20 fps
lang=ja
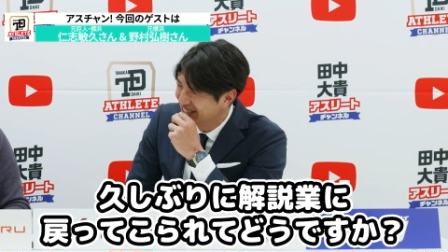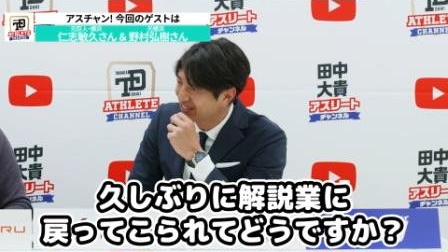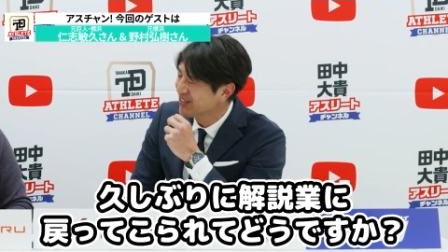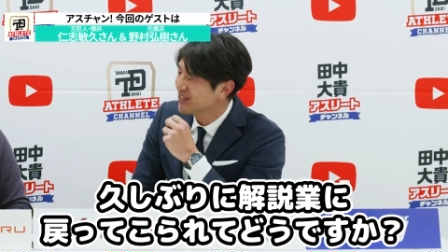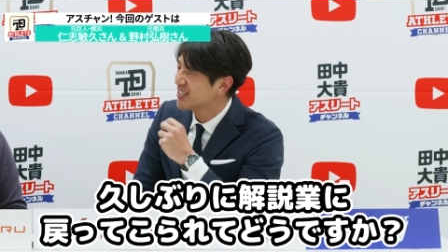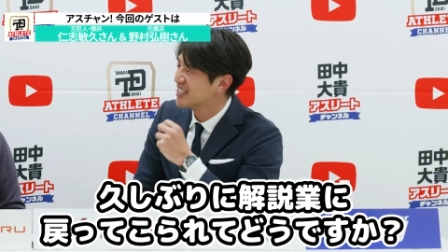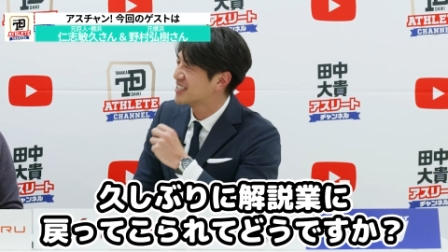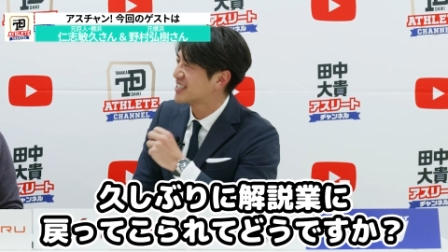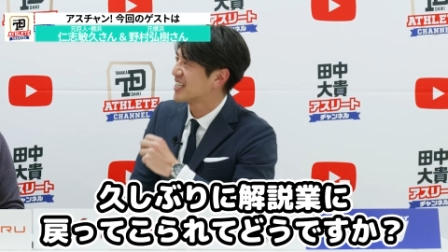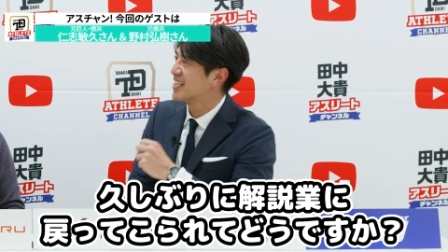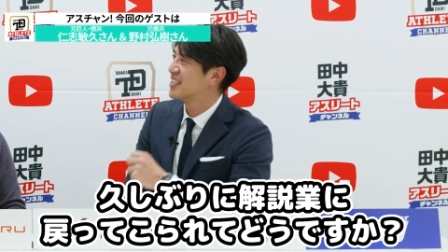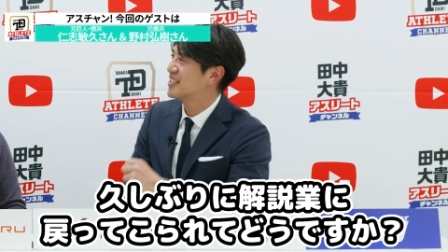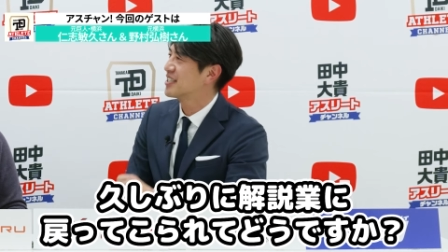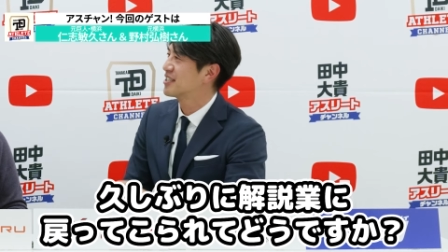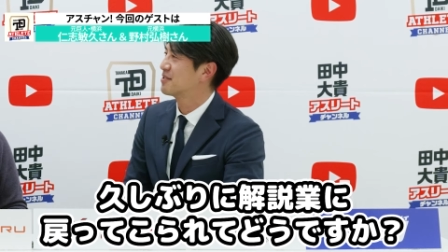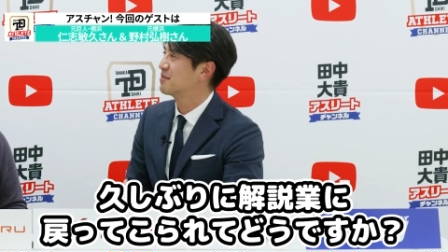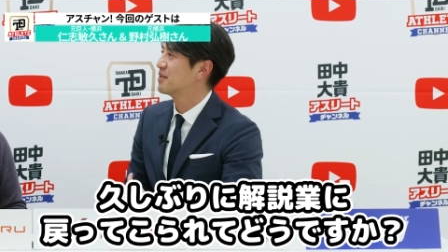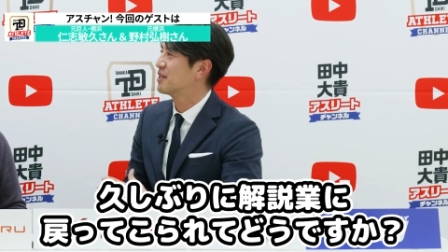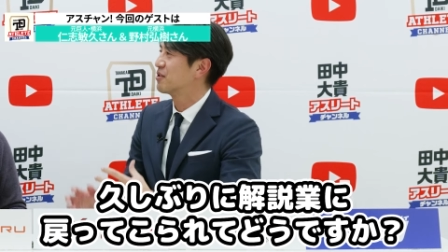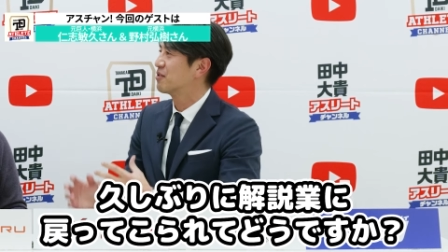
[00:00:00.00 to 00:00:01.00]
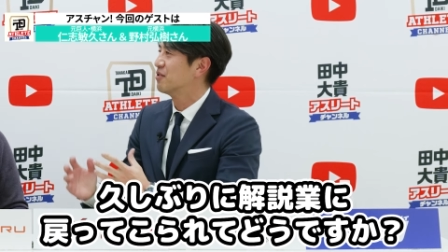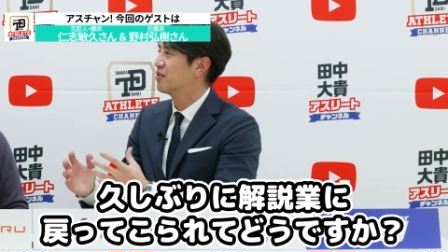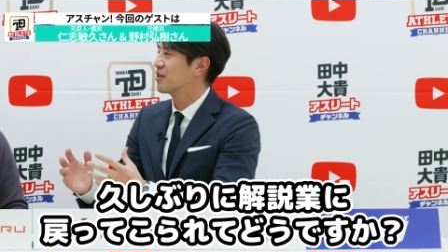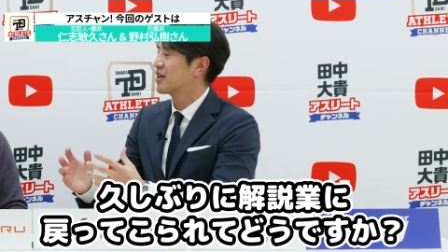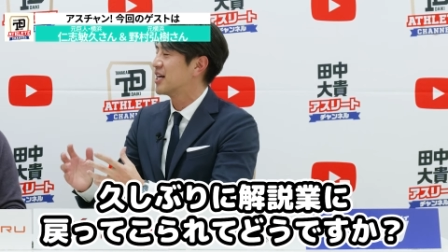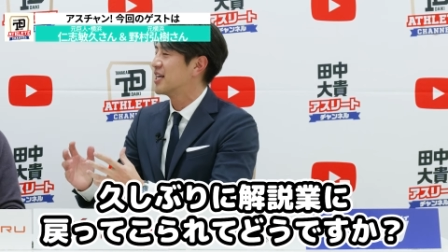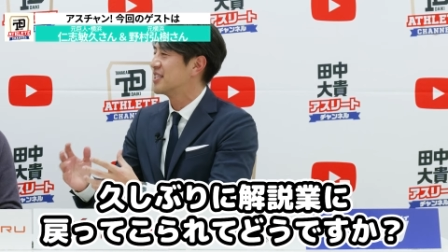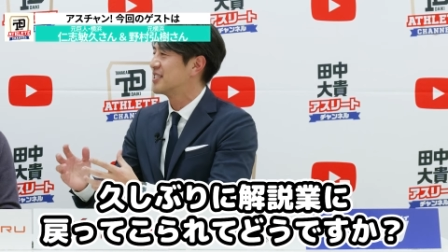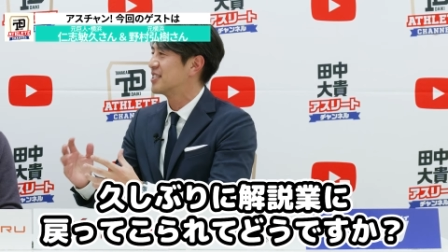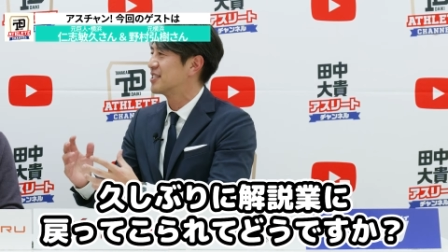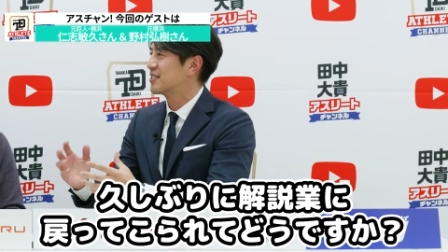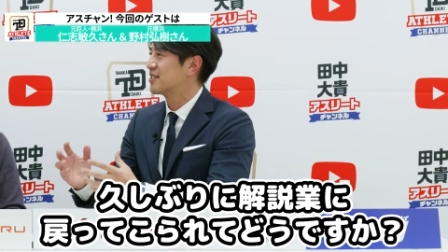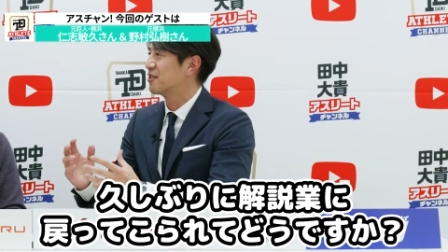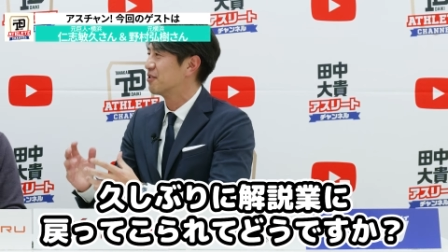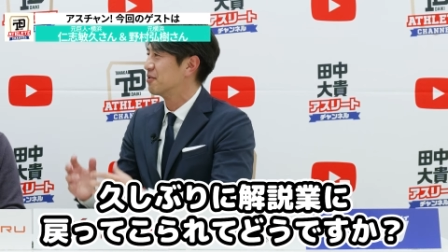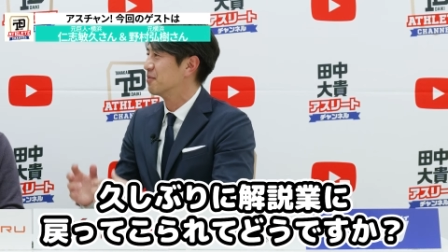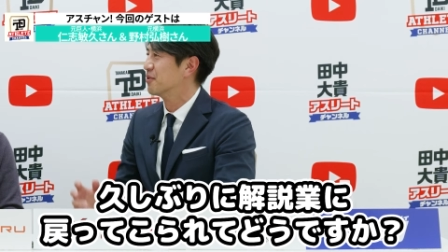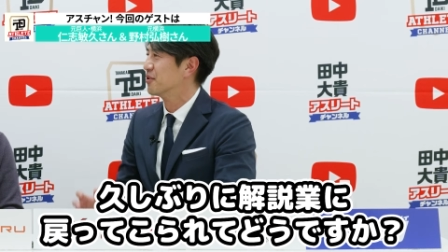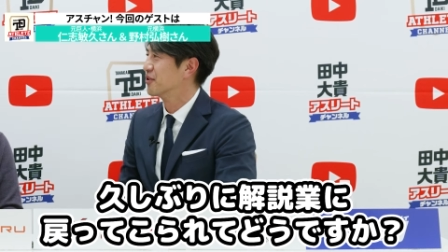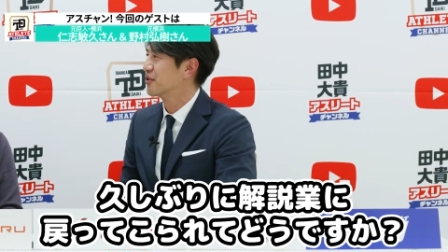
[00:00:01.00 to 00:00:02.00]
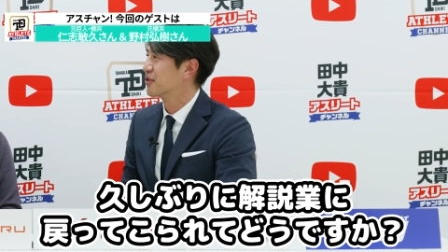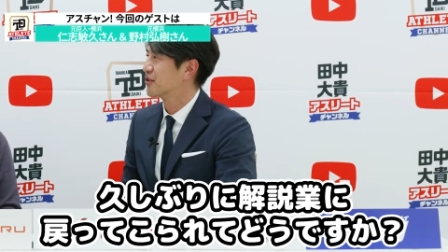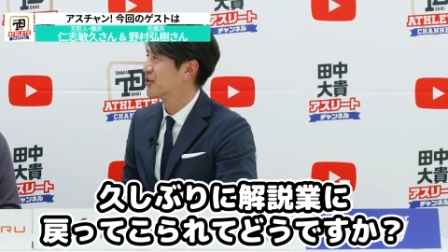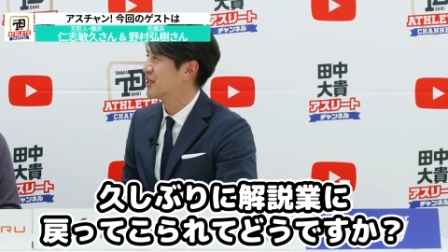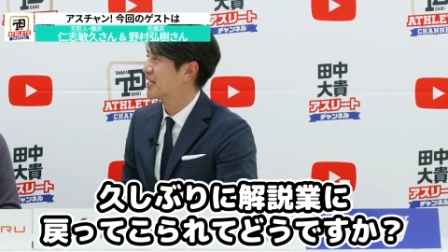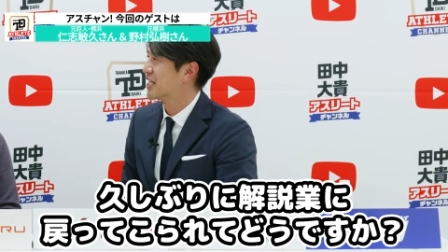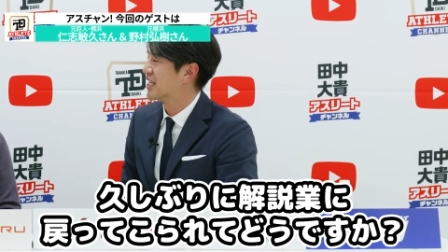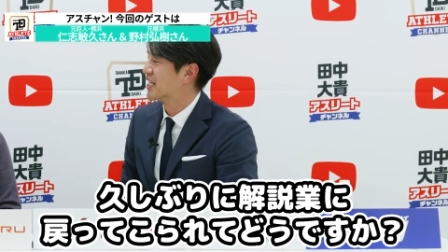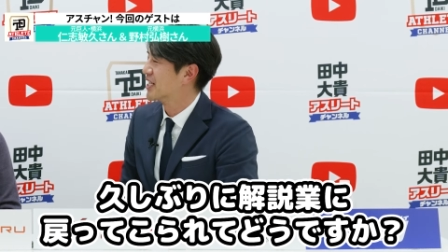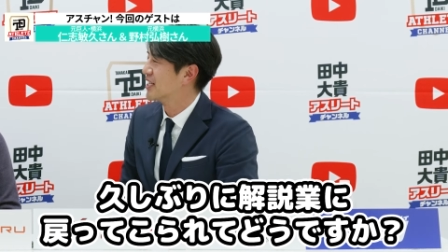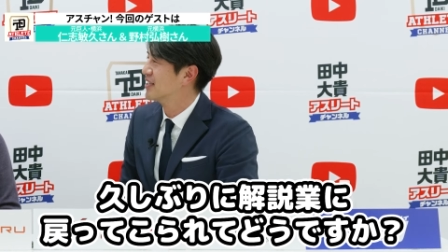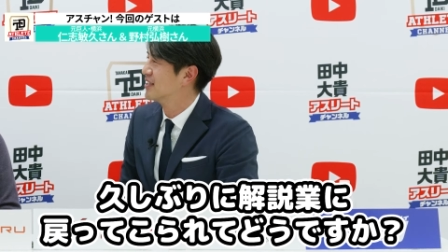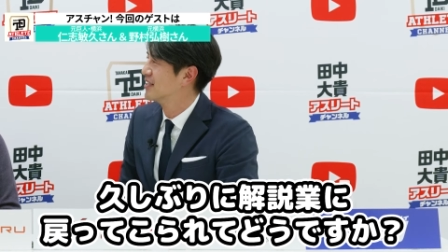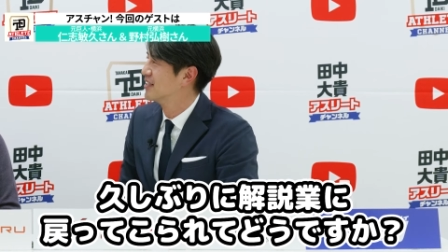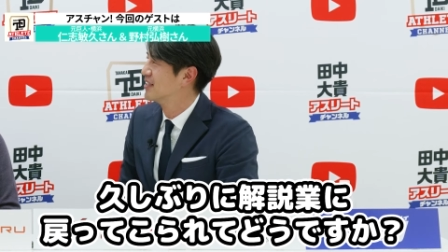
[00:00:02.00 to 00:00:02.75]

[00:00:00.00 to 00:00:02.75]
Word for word: けどうですか久しぶりこう解説業に戻ってこられて。